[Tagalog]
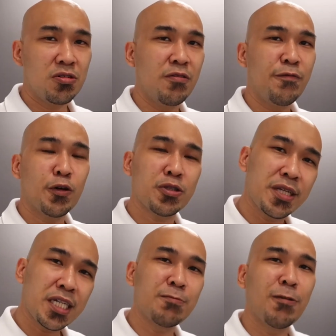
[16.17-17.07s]
So, for
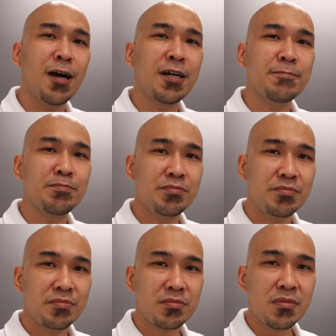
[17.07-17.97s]
today's vlog,
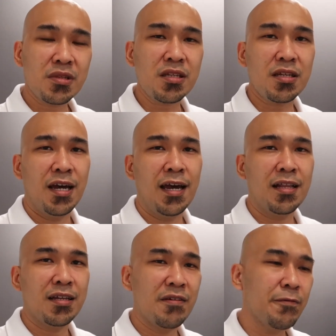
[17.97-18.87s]

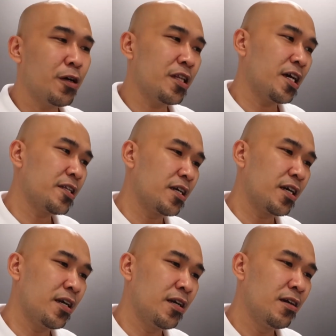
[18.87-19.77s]
I'll give you
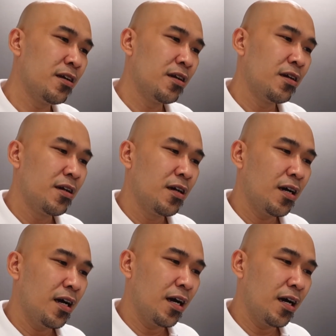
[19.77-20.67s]
another,
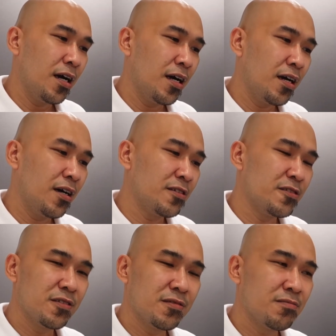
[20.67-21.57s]
uh,
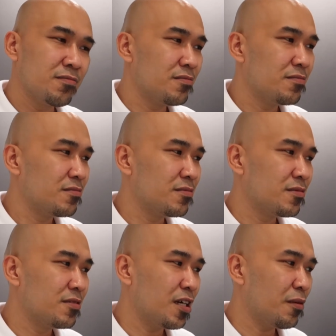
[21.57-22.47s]

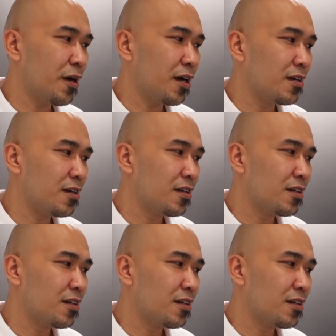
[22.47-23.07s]
ano ba?